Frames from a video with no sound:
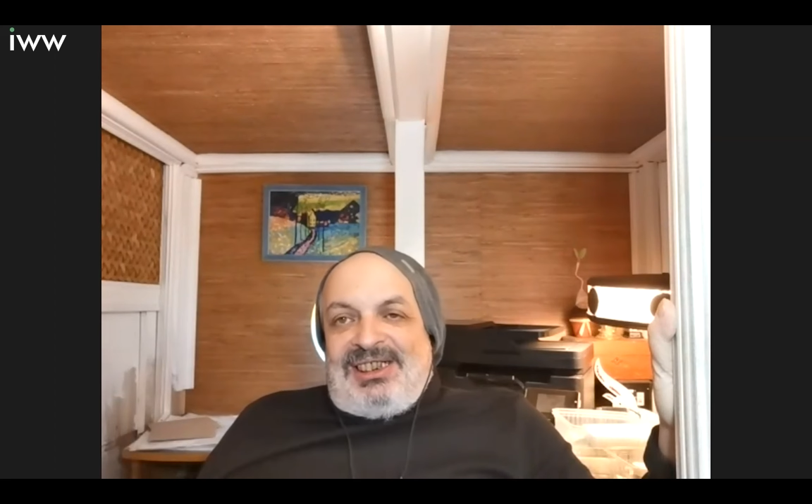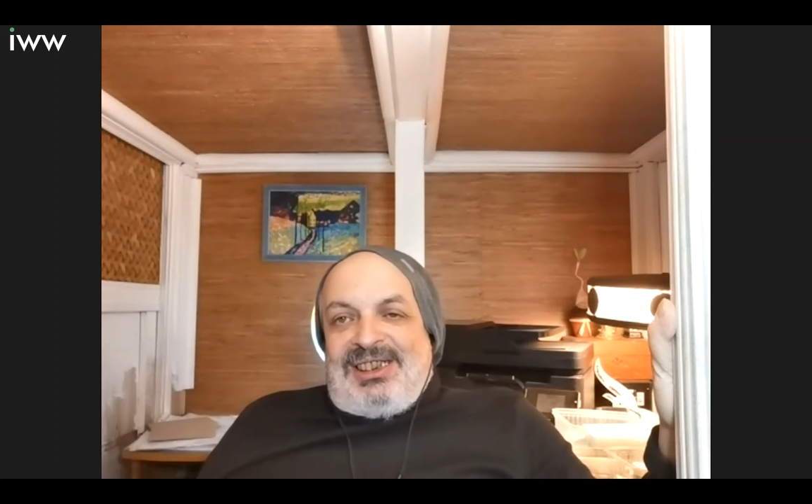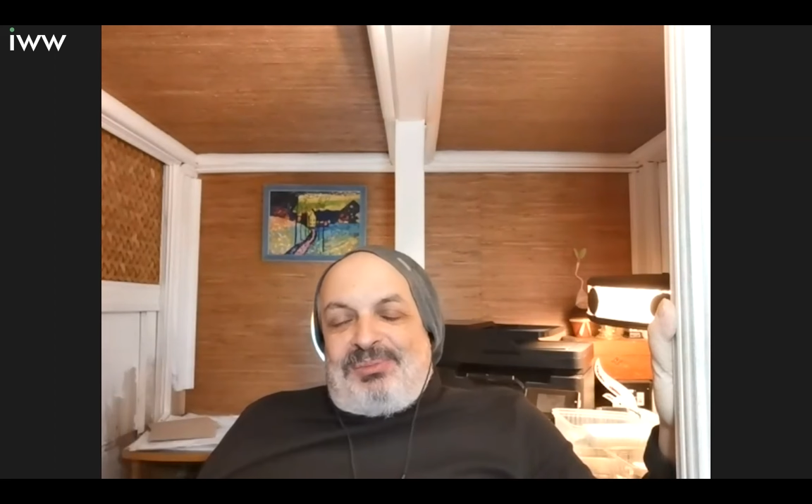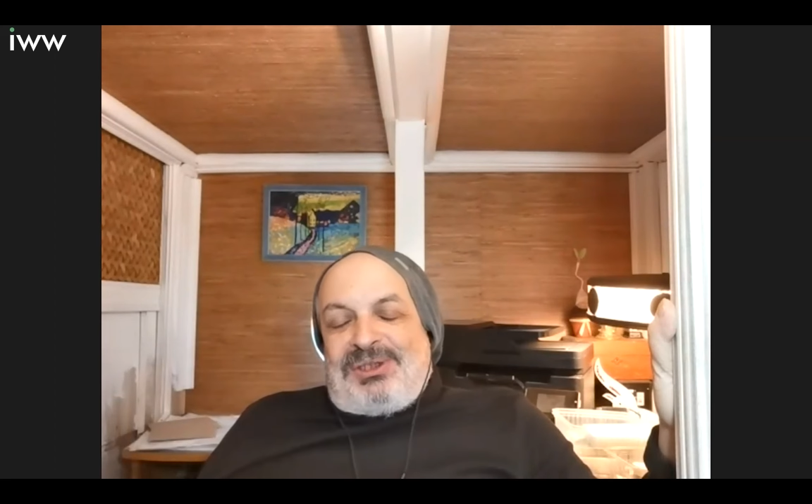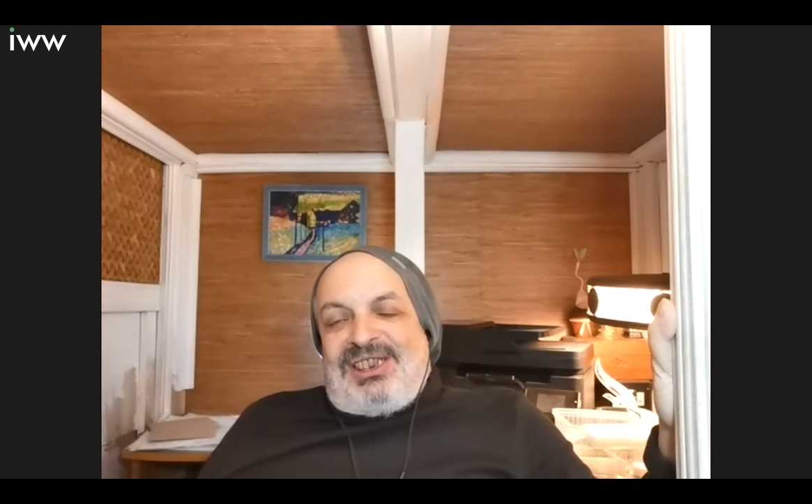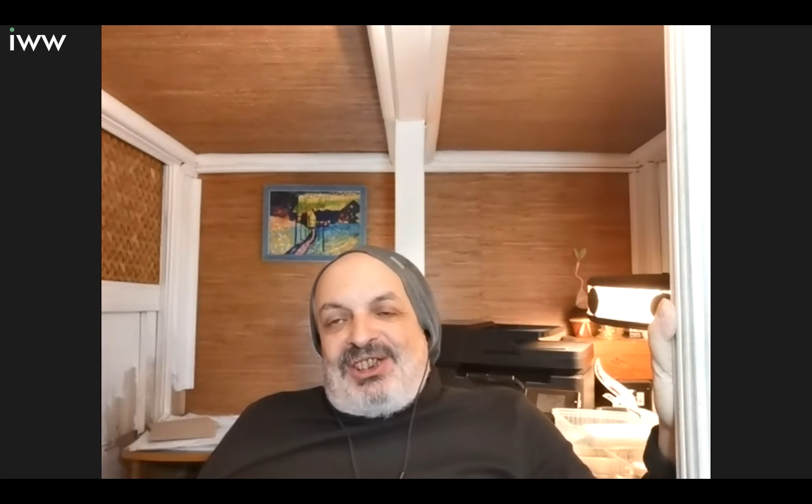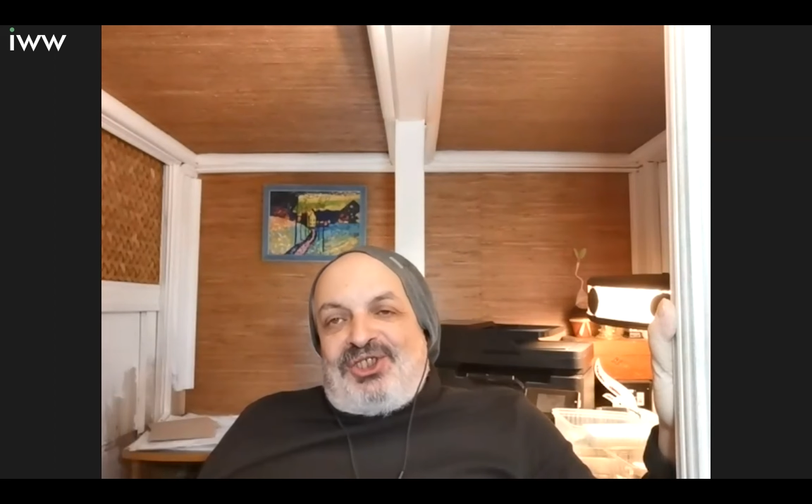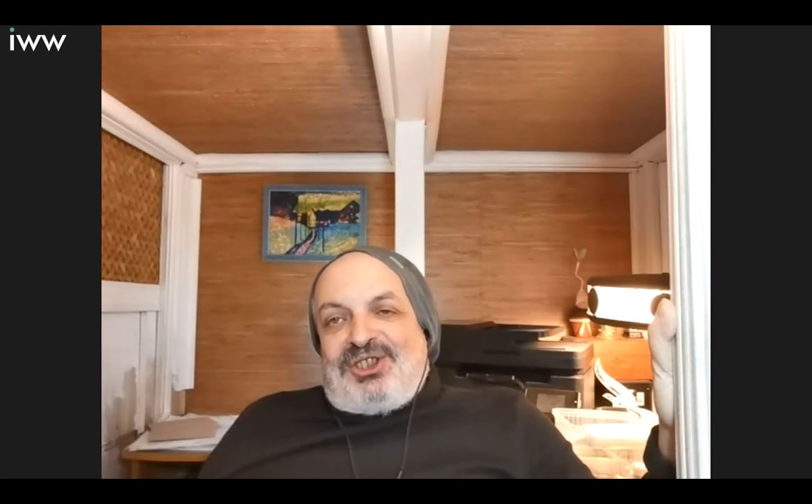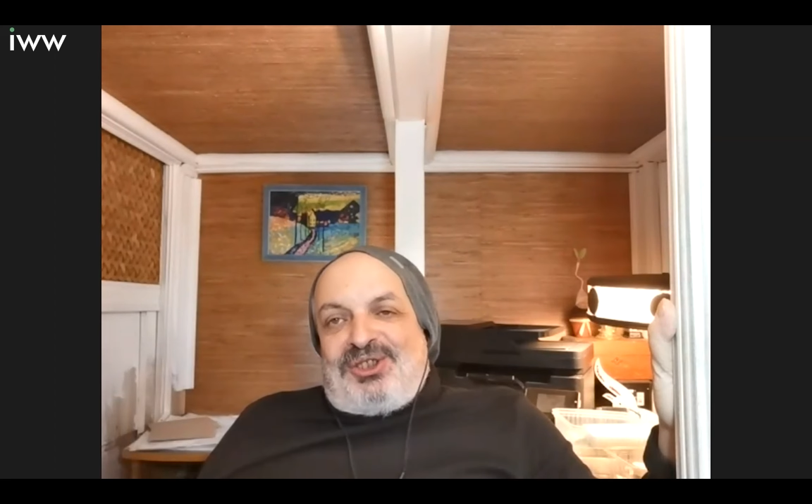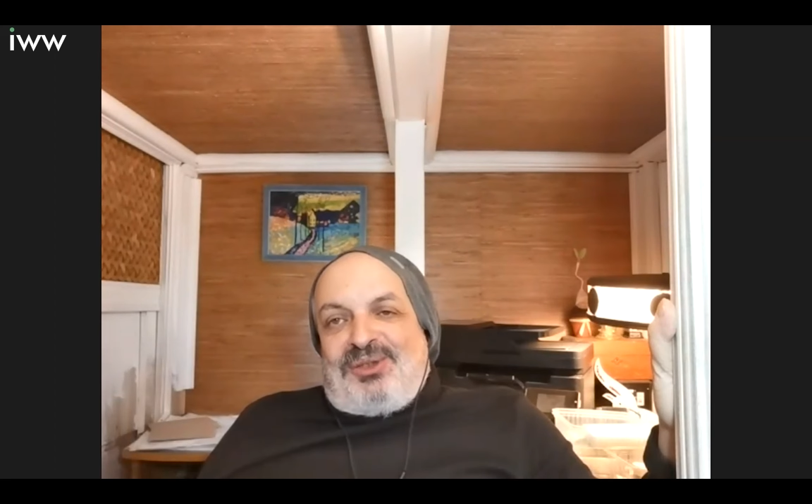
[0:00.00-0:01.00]
te
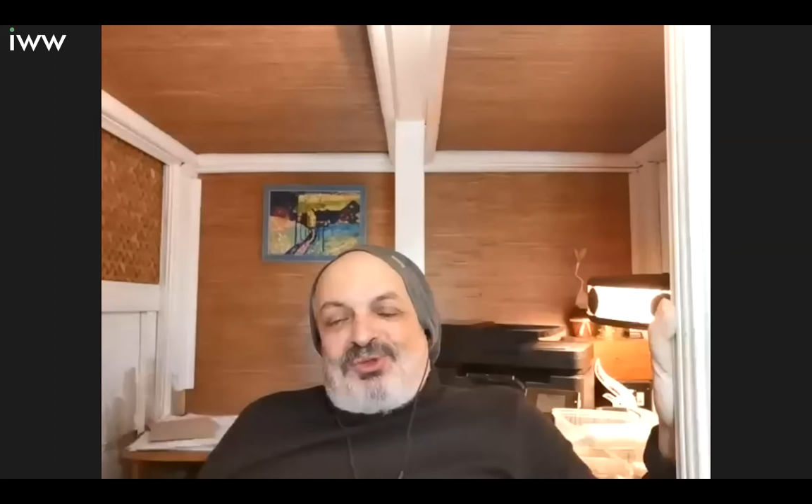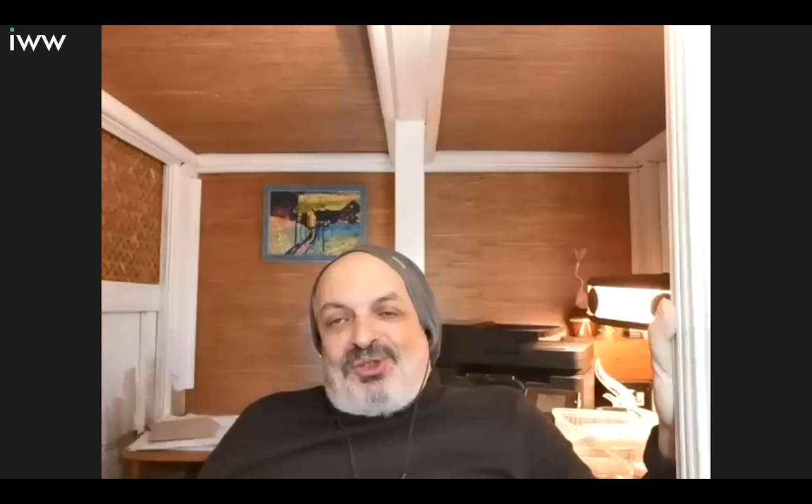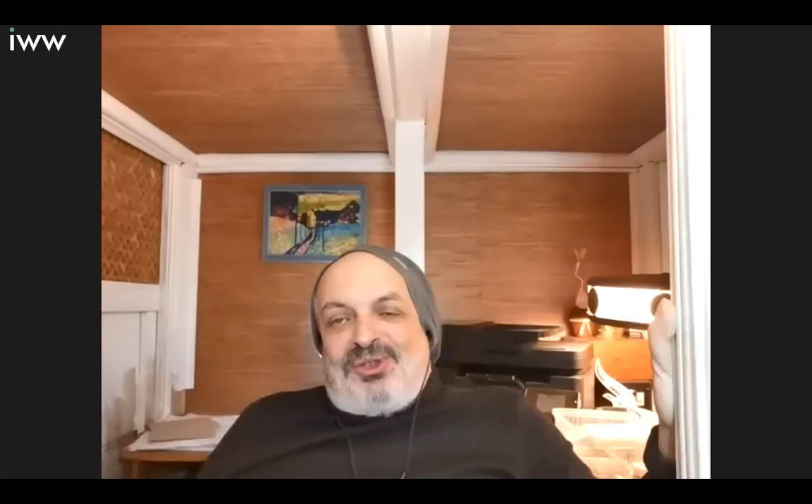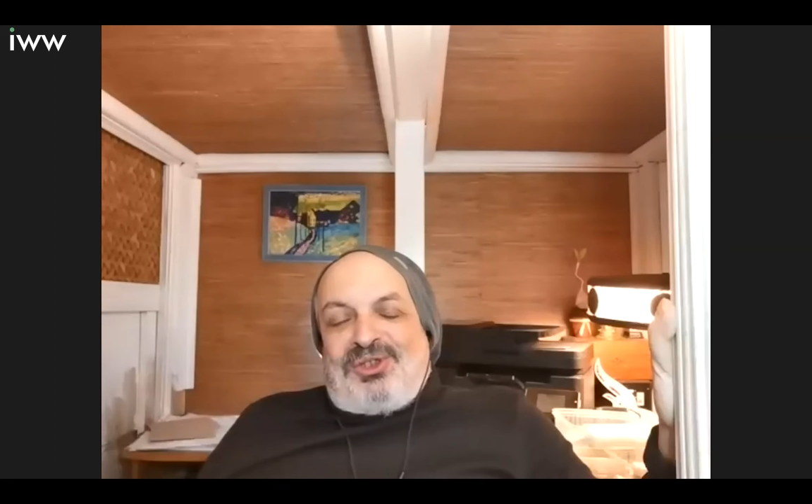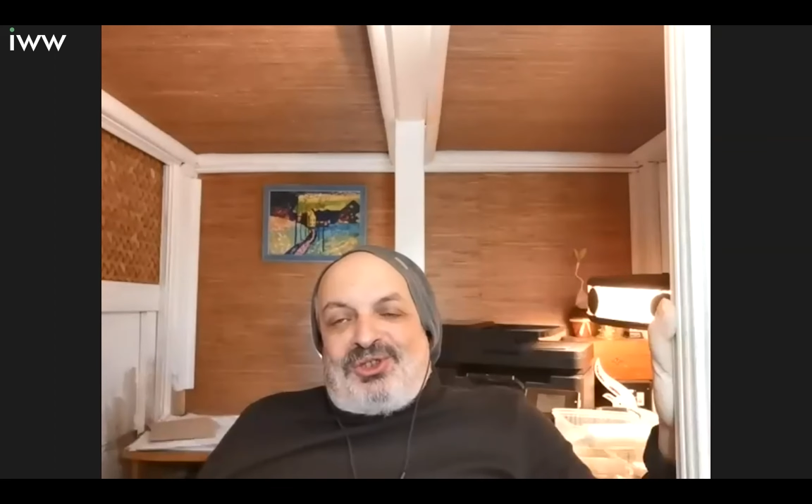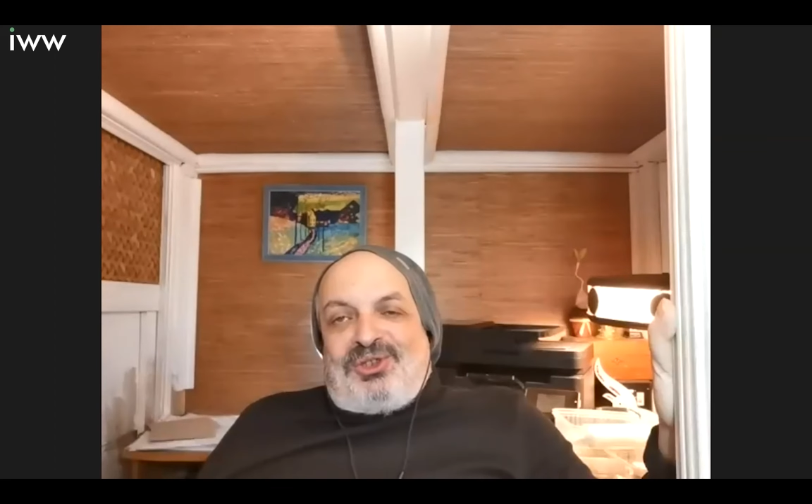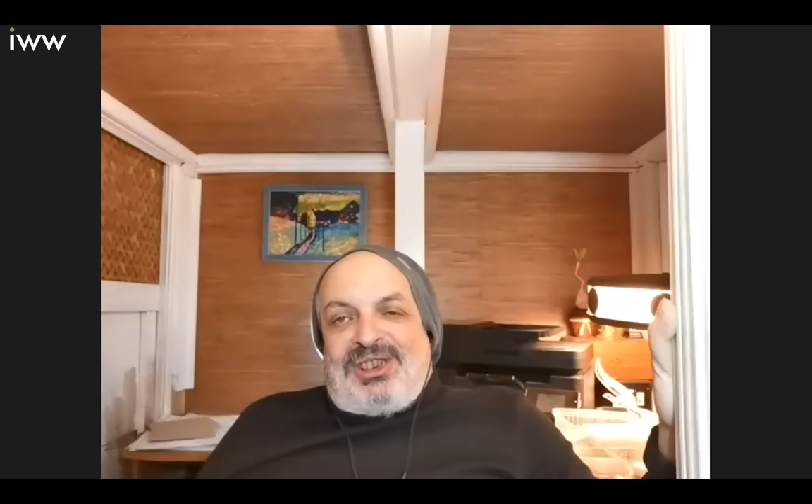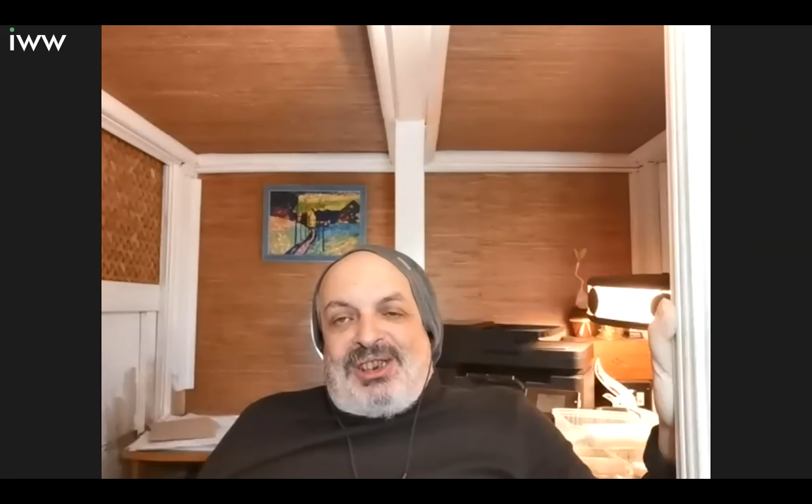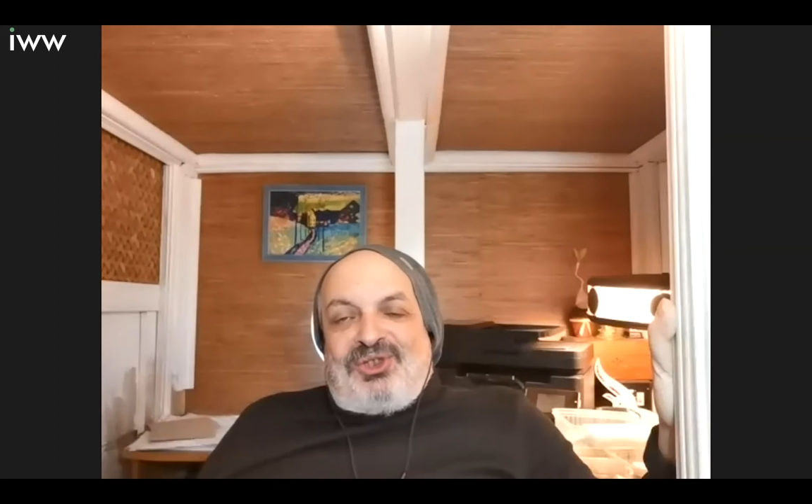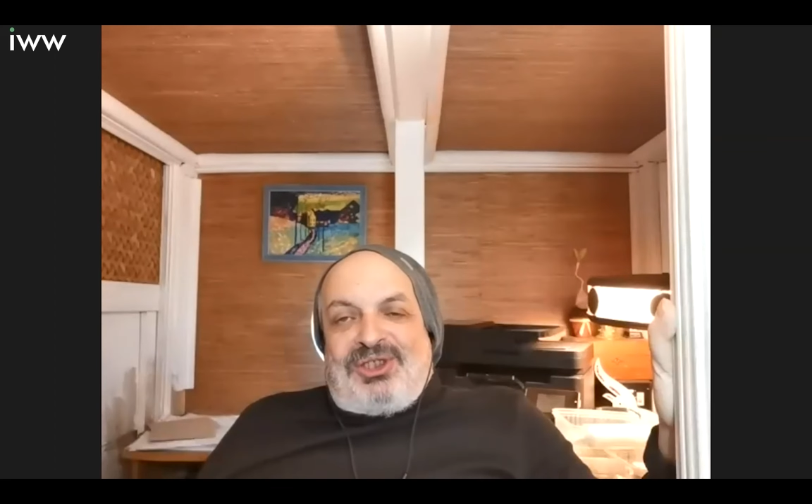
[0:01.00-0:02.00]
pacjenci, które przychodzą, to
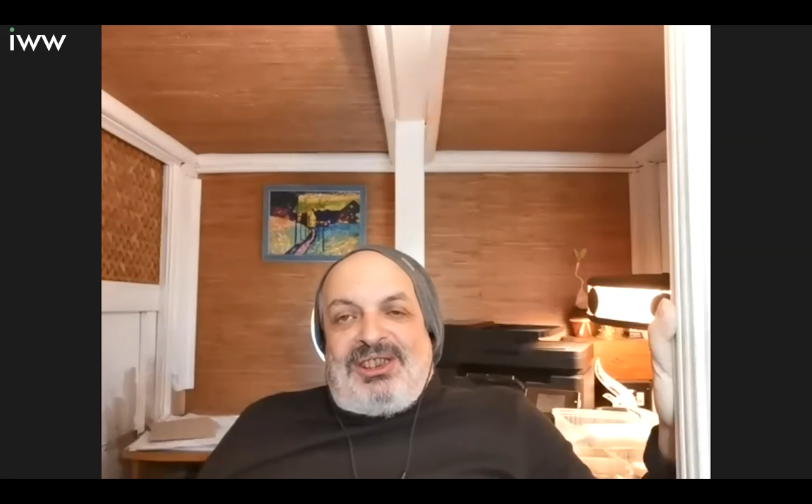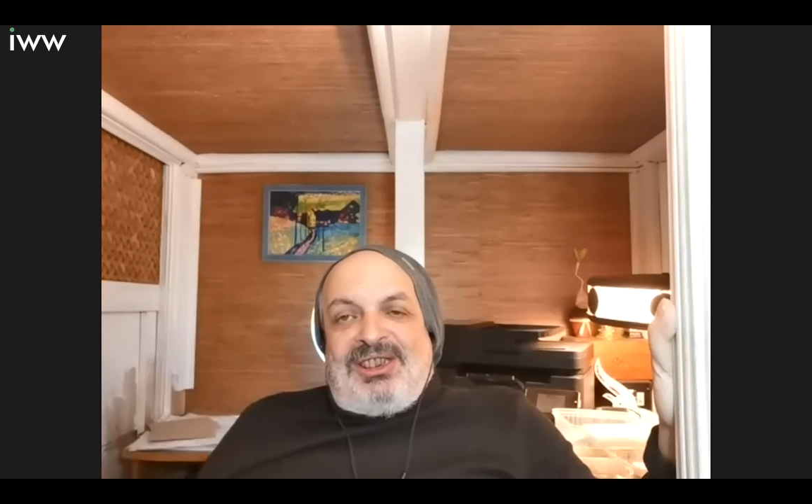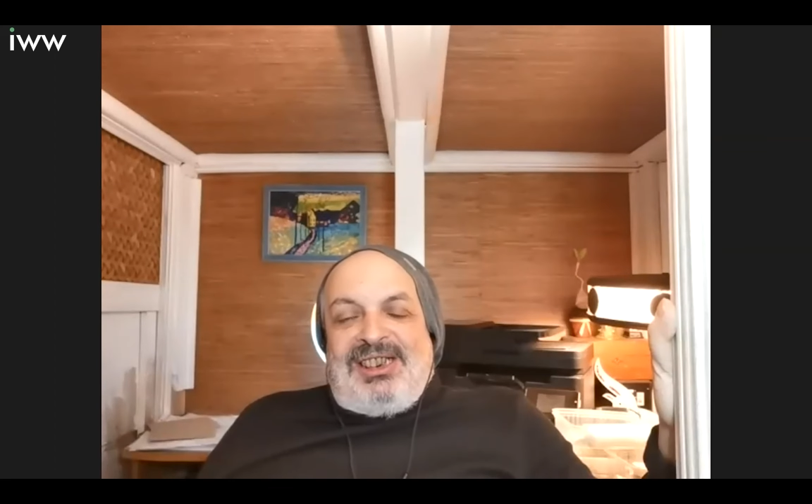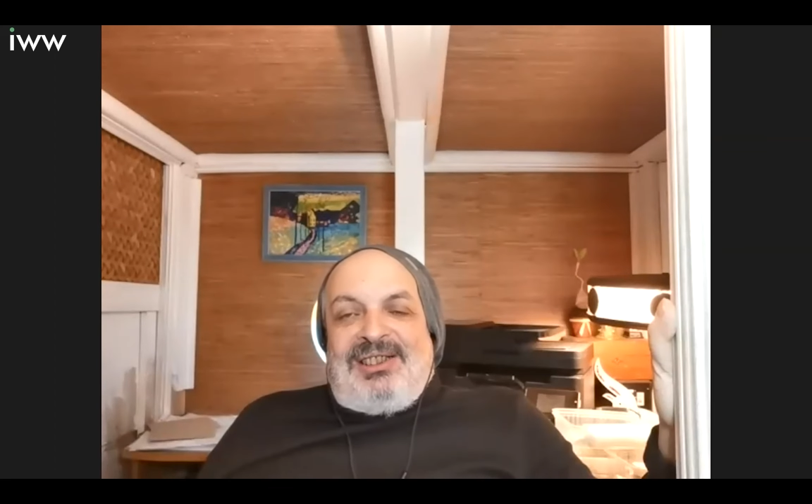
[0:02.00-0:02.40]
zawsze